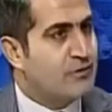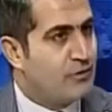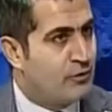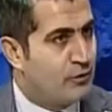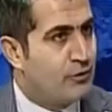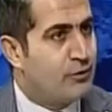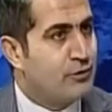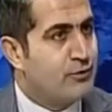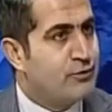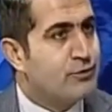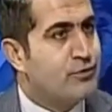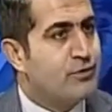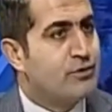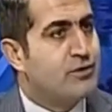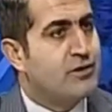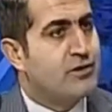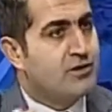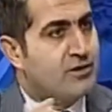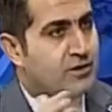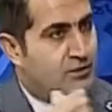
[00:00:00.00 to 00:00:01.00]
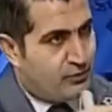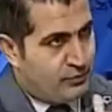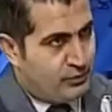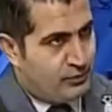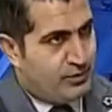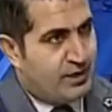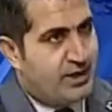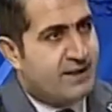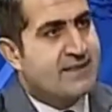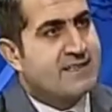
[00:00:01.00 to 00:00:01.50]
Onlar oldu. da insan.
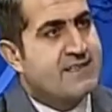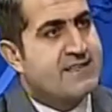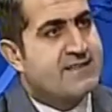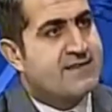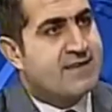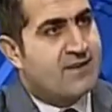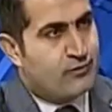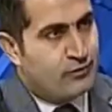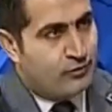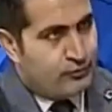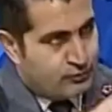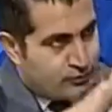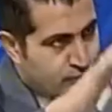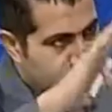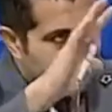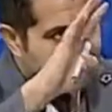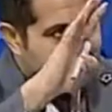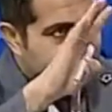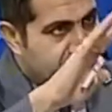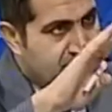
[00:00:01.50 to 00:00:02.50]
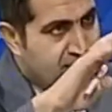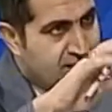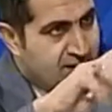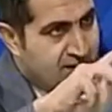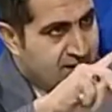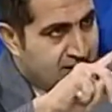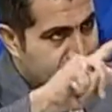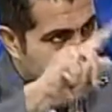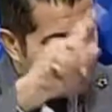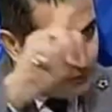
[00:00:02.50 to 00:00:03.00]
Onlar da insan oldu.
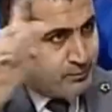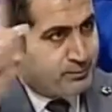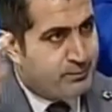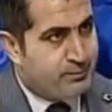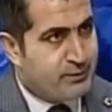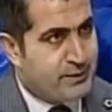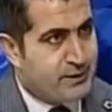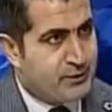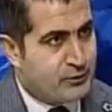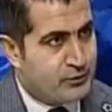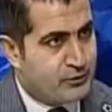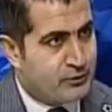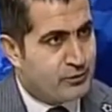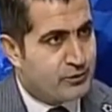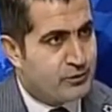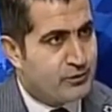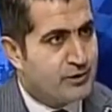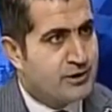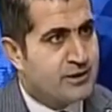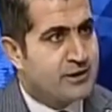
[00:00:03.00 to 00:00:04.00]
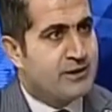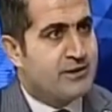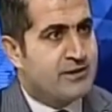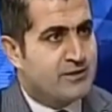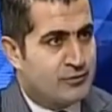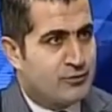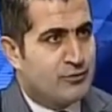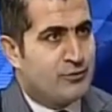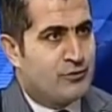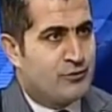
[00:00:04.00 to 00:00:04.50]
Gün be gün
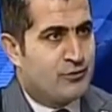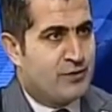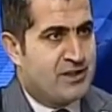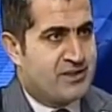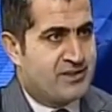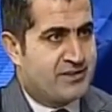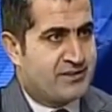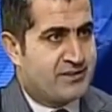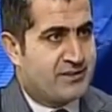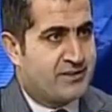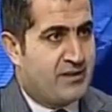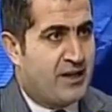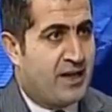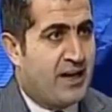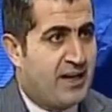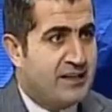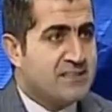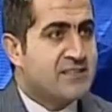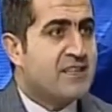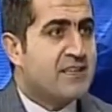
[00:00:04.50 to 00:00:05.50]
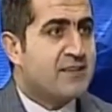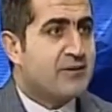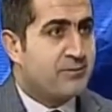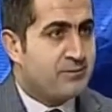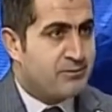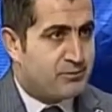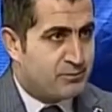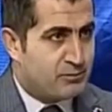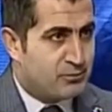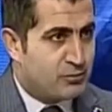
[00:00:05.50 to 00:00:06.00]
gün yüzüne çıktı. Ancak
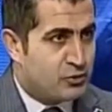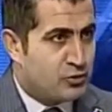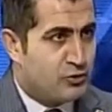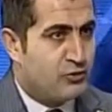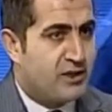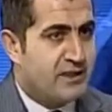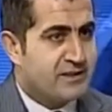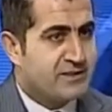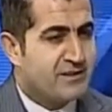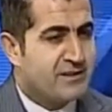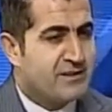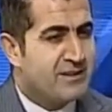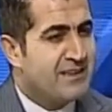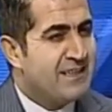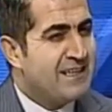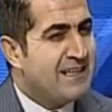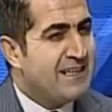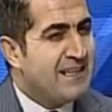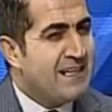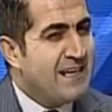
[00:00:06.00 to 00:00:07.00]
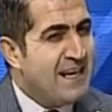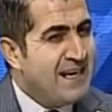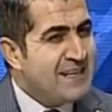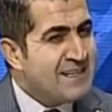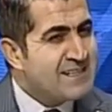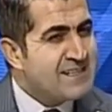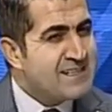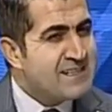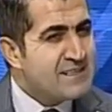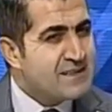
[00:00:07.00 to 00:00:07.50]
şu var.
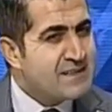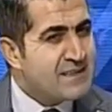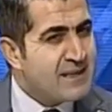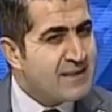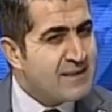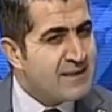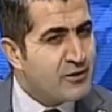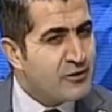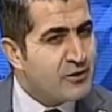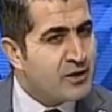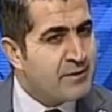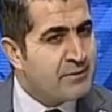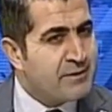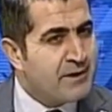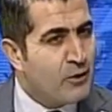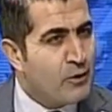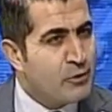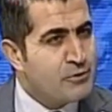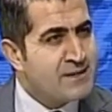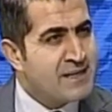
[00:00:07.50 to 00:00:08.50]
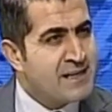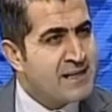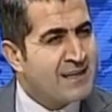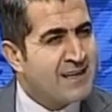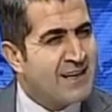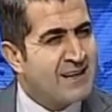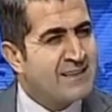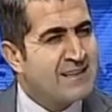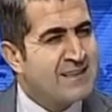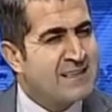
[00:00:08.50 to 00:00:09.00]
Herkesin kendine göre bir öncelik
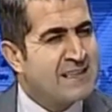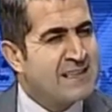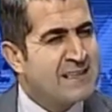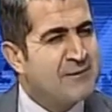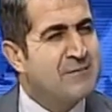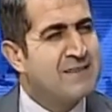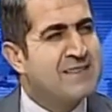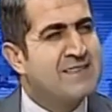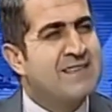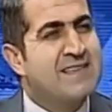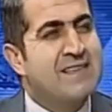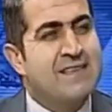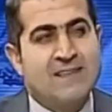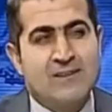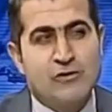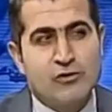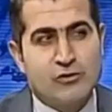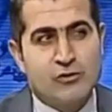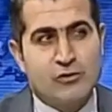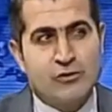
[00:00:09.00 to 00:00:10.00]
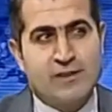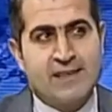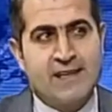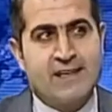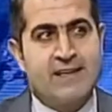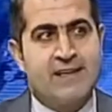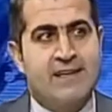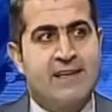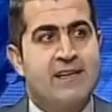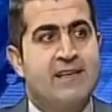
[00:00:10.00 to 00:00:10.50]
hakkı mı tanınıyor
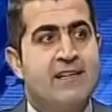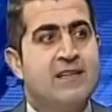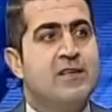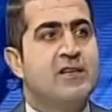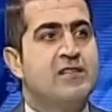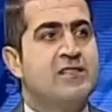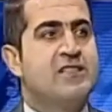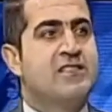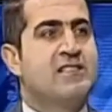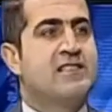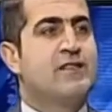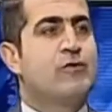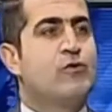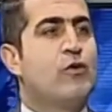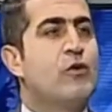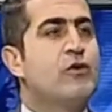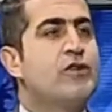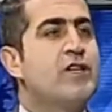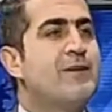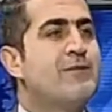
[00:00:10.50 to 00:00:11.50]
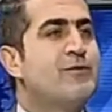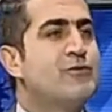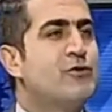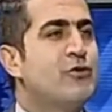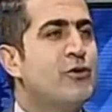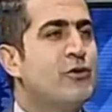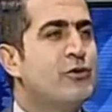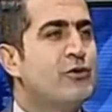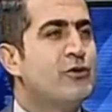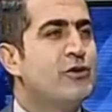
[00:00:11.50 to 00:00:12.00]
kendine? Şiddet oradan mı
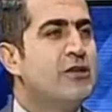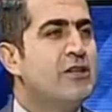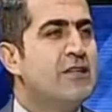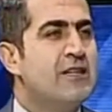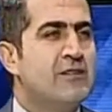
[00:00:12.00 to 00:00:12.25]
doğuyor?